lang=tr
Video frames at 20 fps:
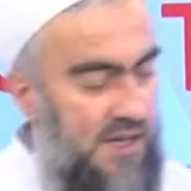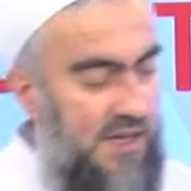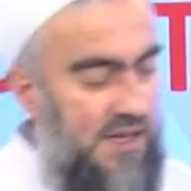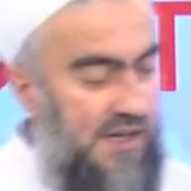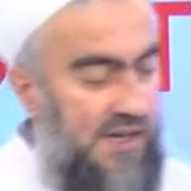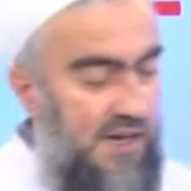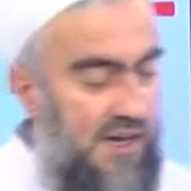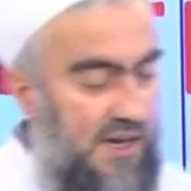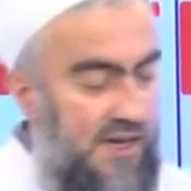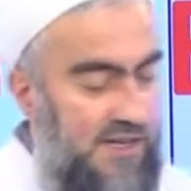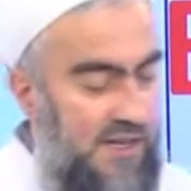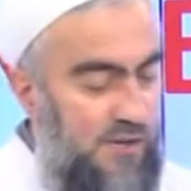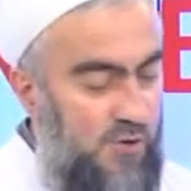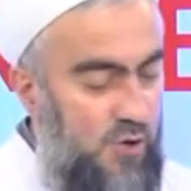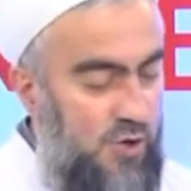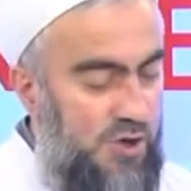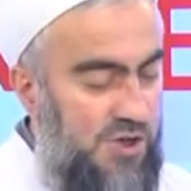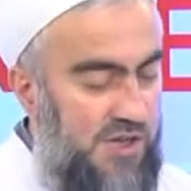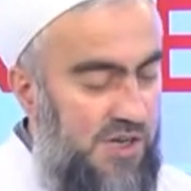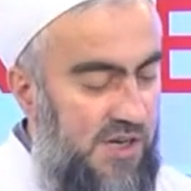İlayda
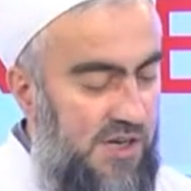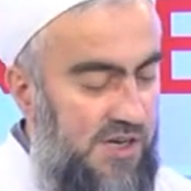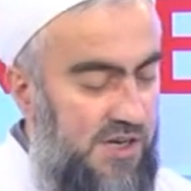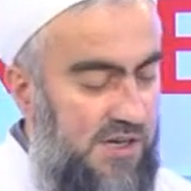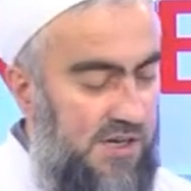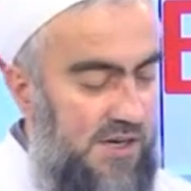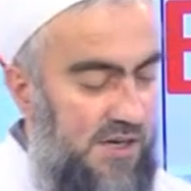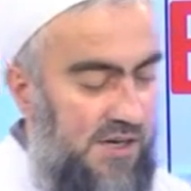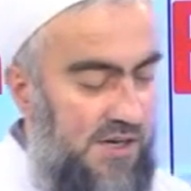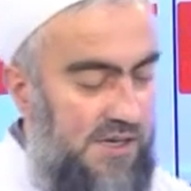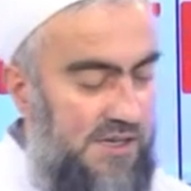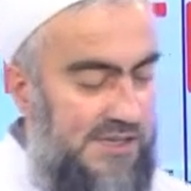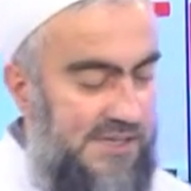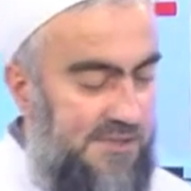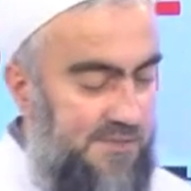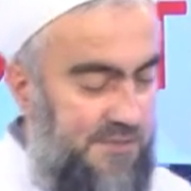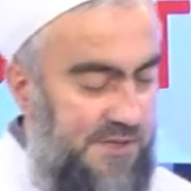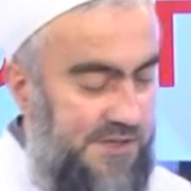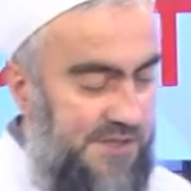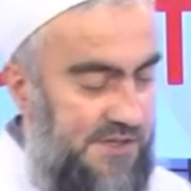Konca
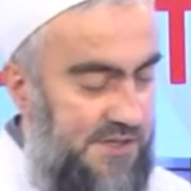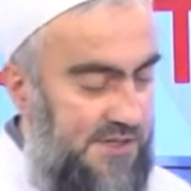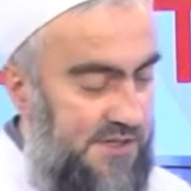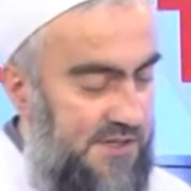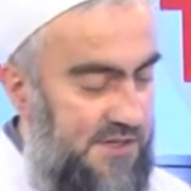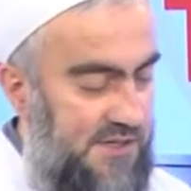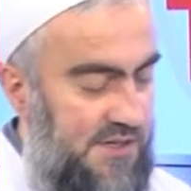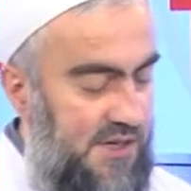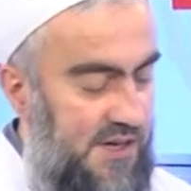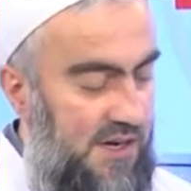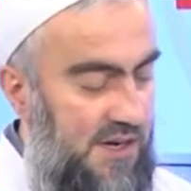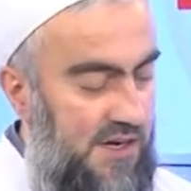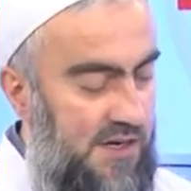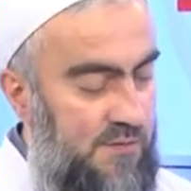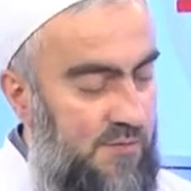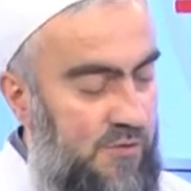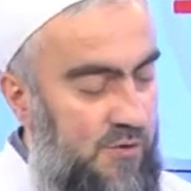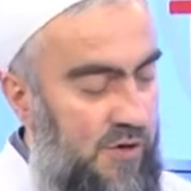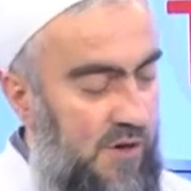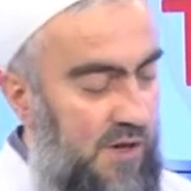İzmir
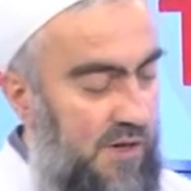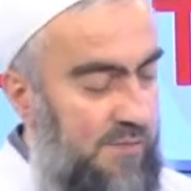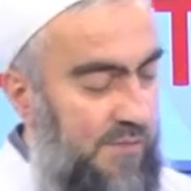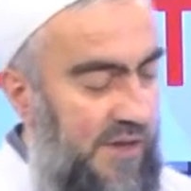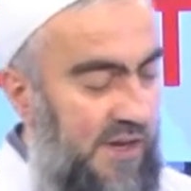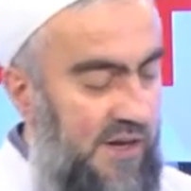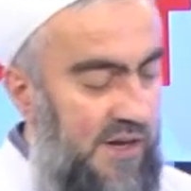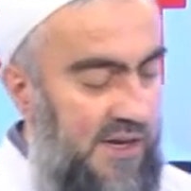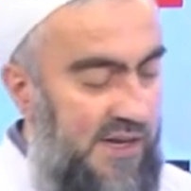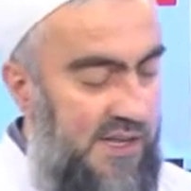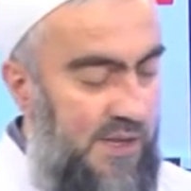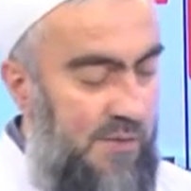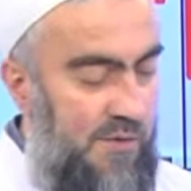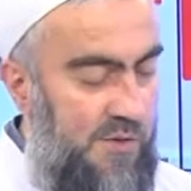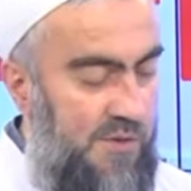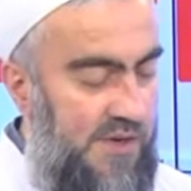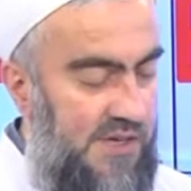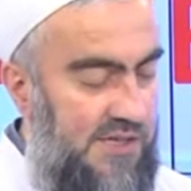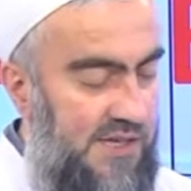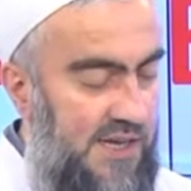elhamdülillah. Belinay
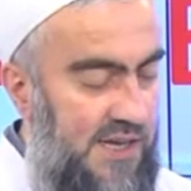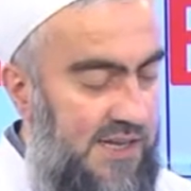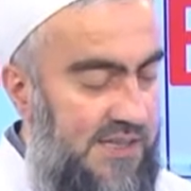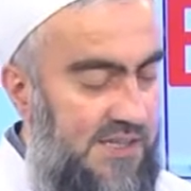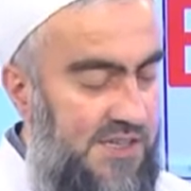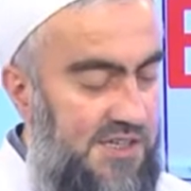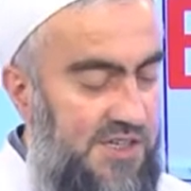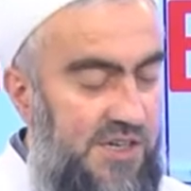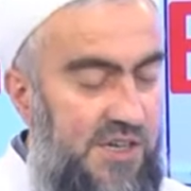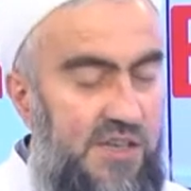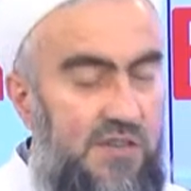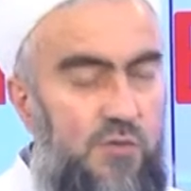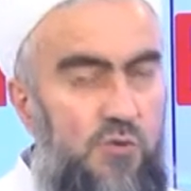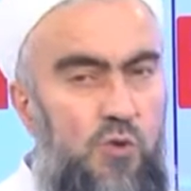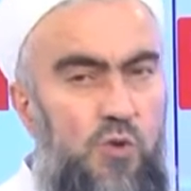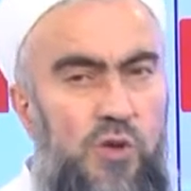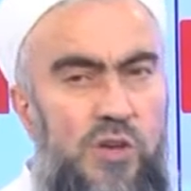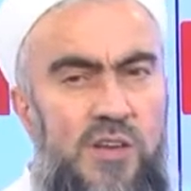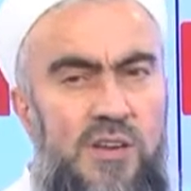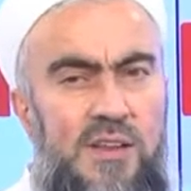Demirbaş Eskişehir
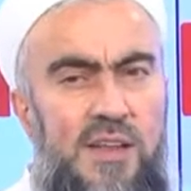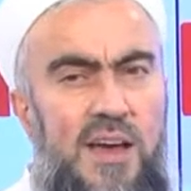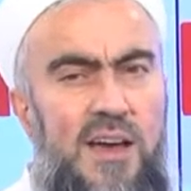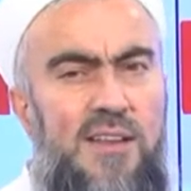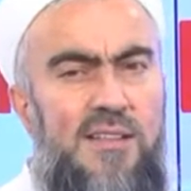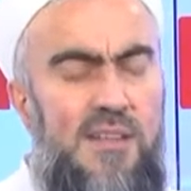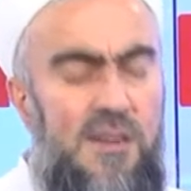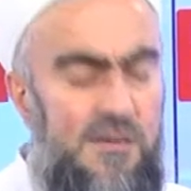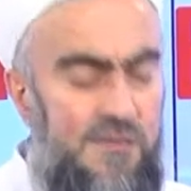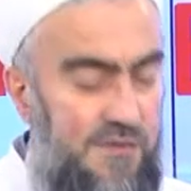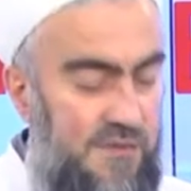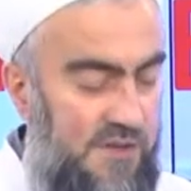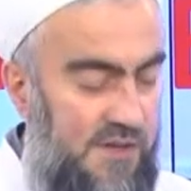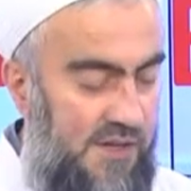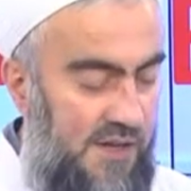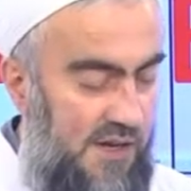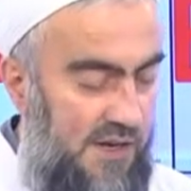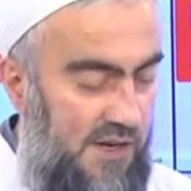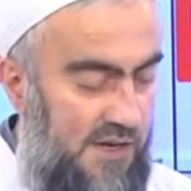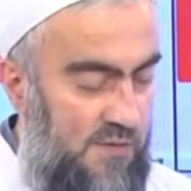Türkiye'nin her tarafından
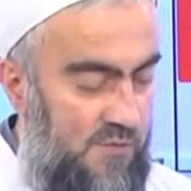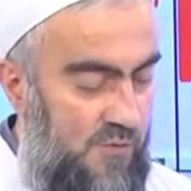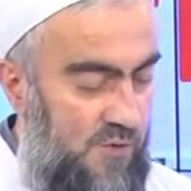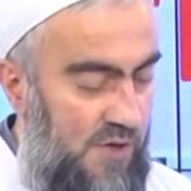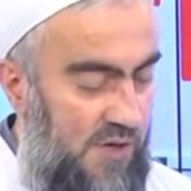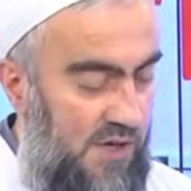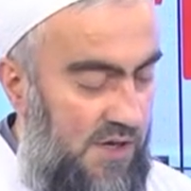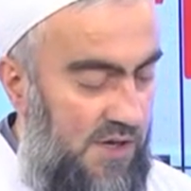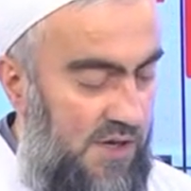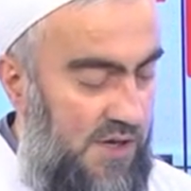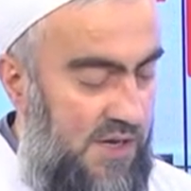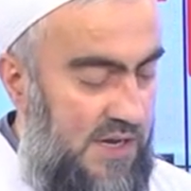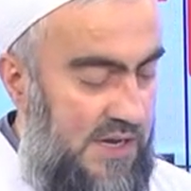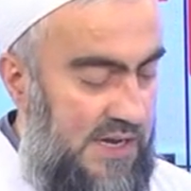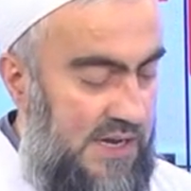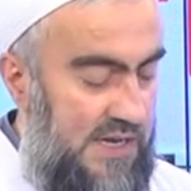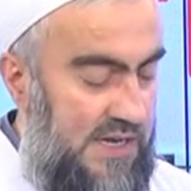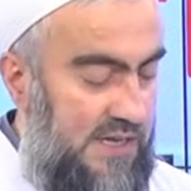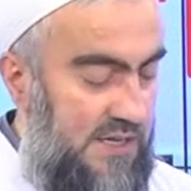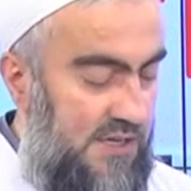elhamdülillah
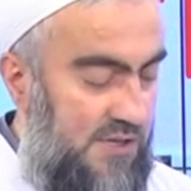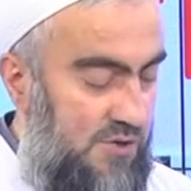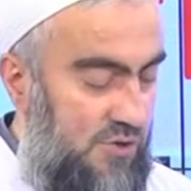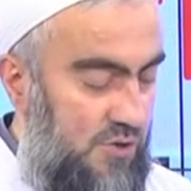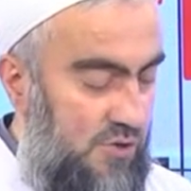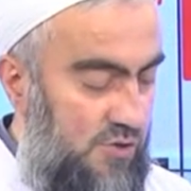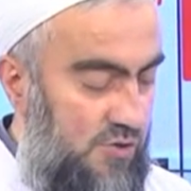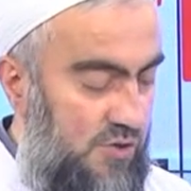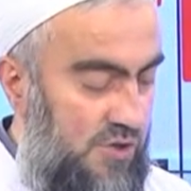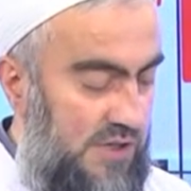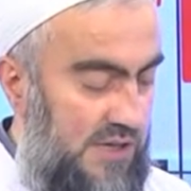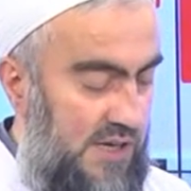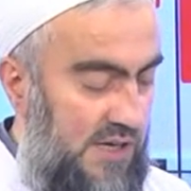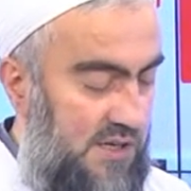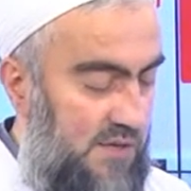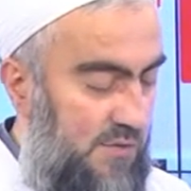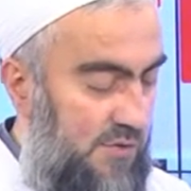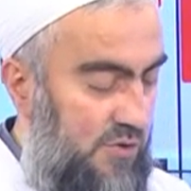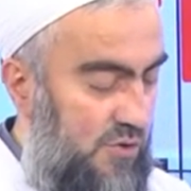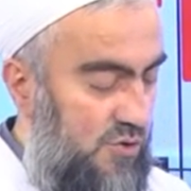izliyorsunuz,
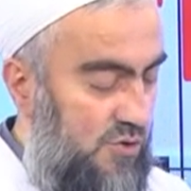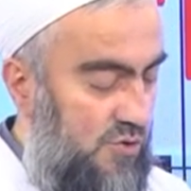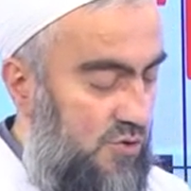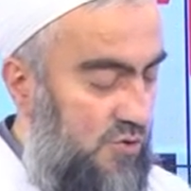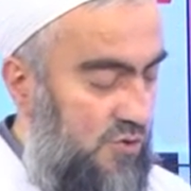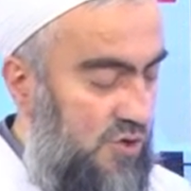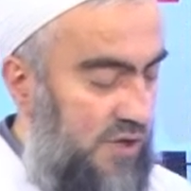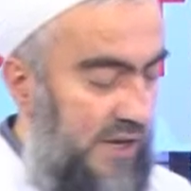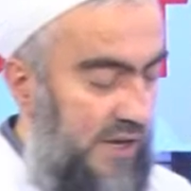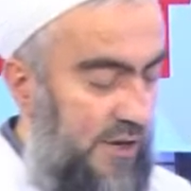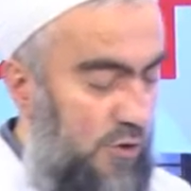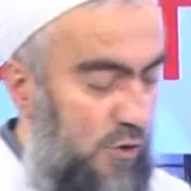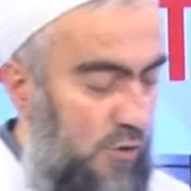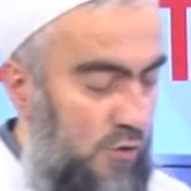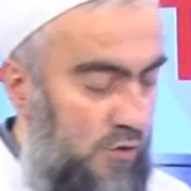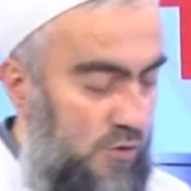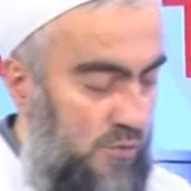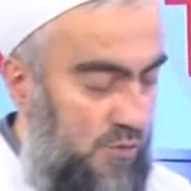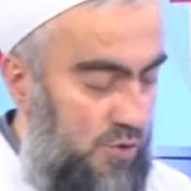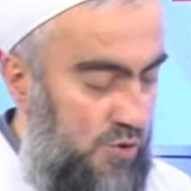takip ediyorsunuz. Erol
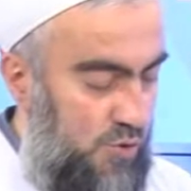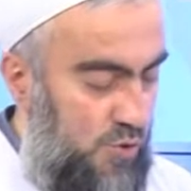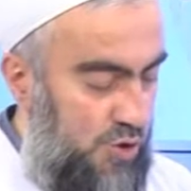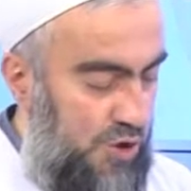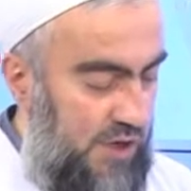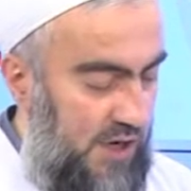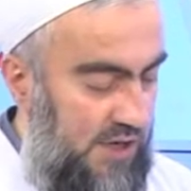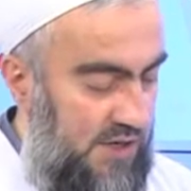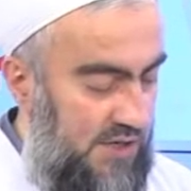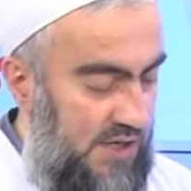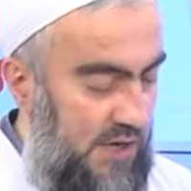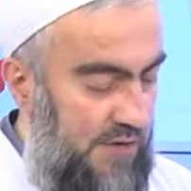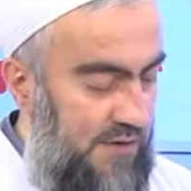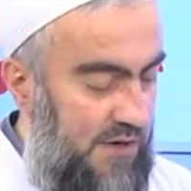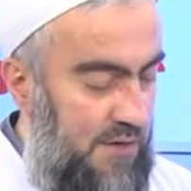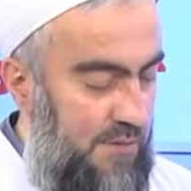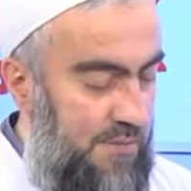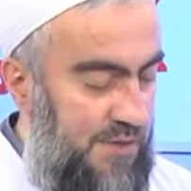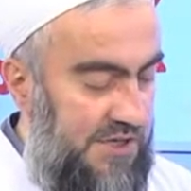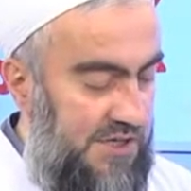Durmuş Uşak,
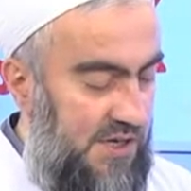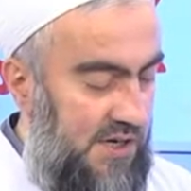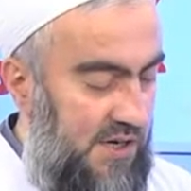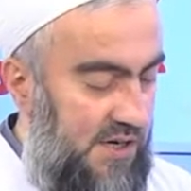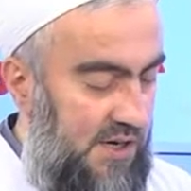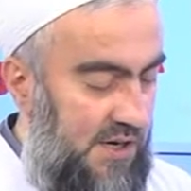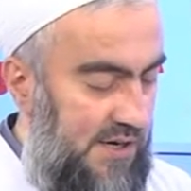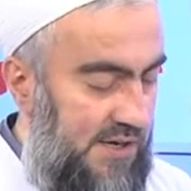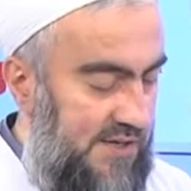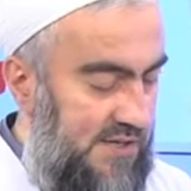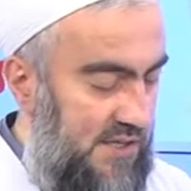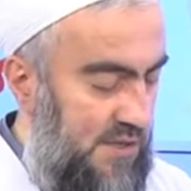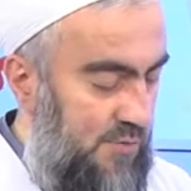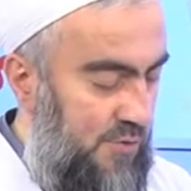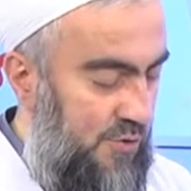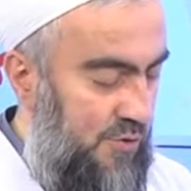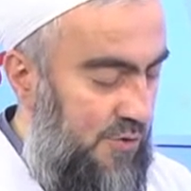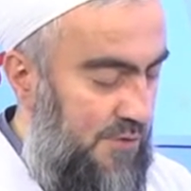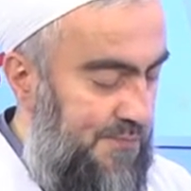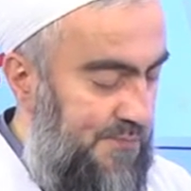Devran Paşa Kara Kastamonu,